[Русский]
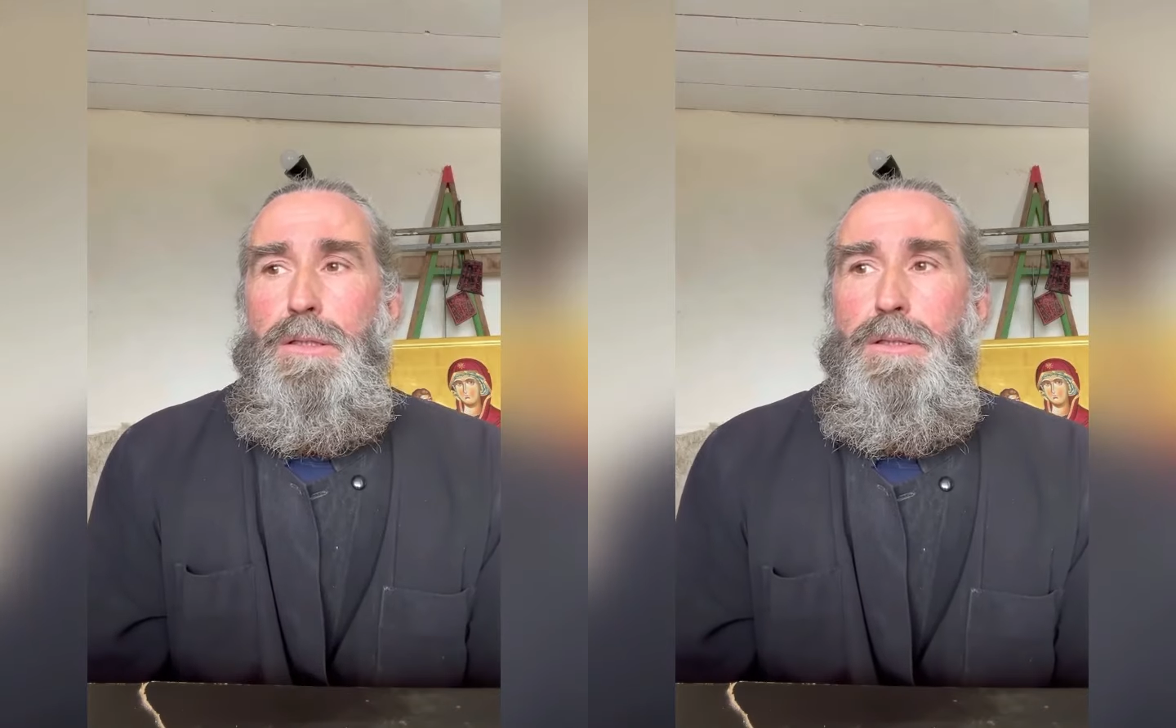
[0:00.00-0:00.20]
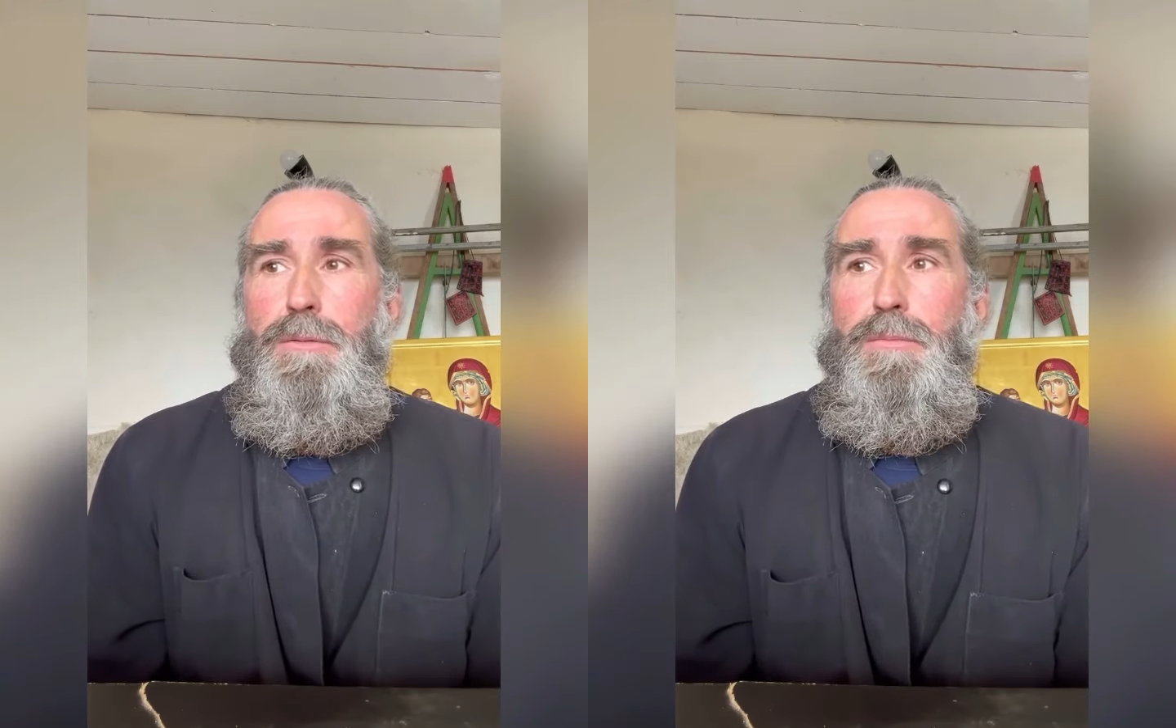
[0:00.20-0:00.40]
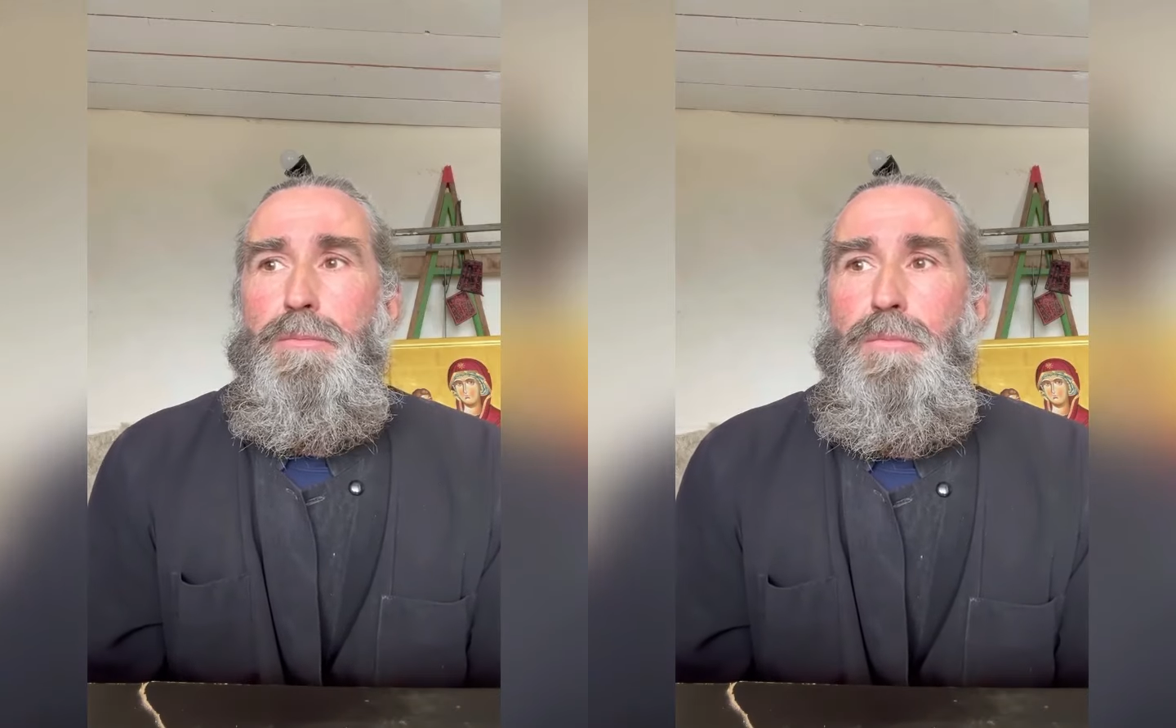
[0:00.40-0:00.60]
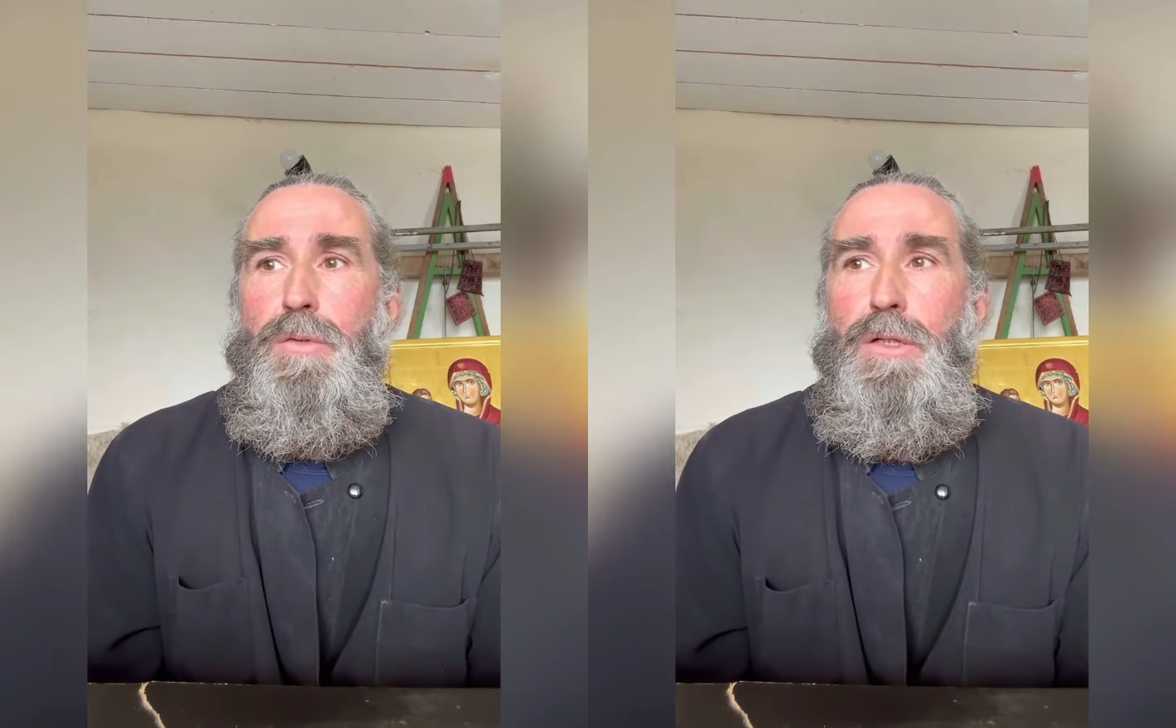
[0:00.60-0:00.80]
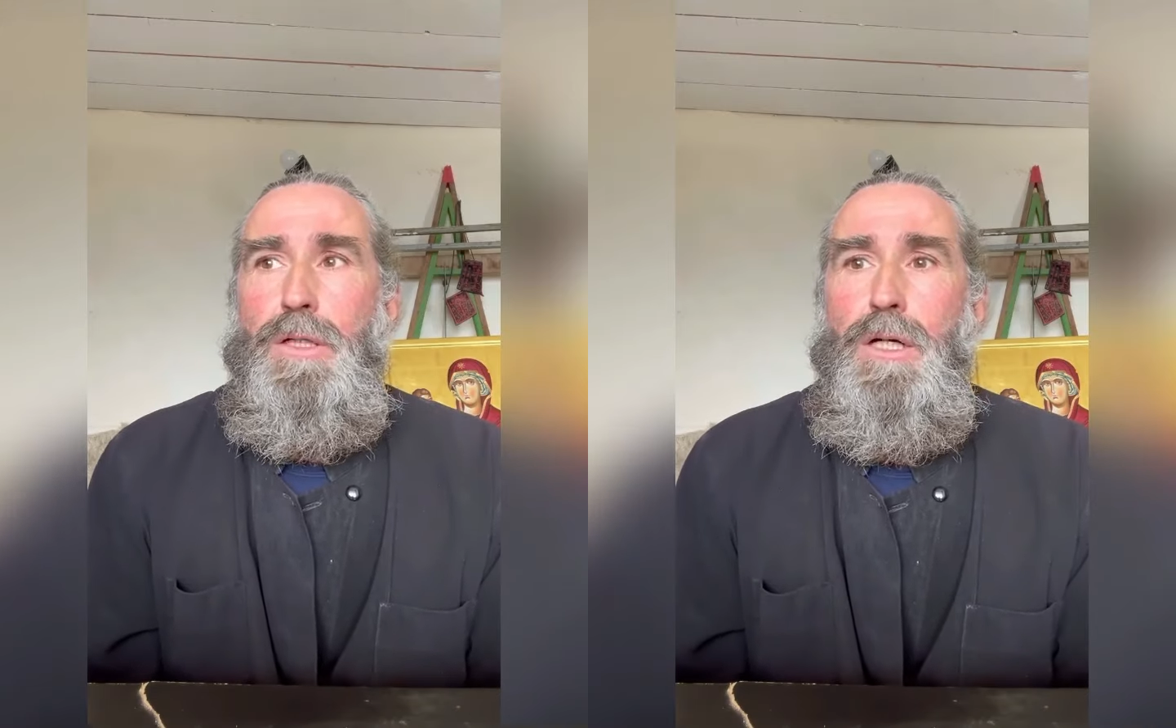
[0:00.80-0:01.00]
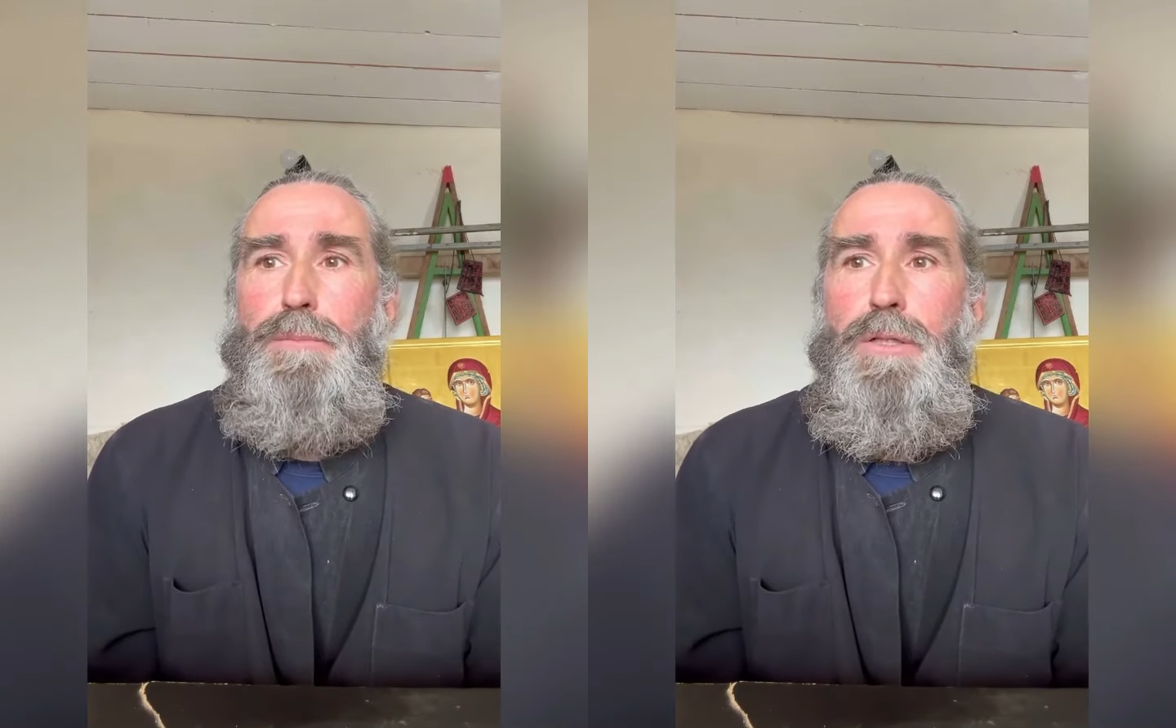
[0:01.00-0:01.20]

и как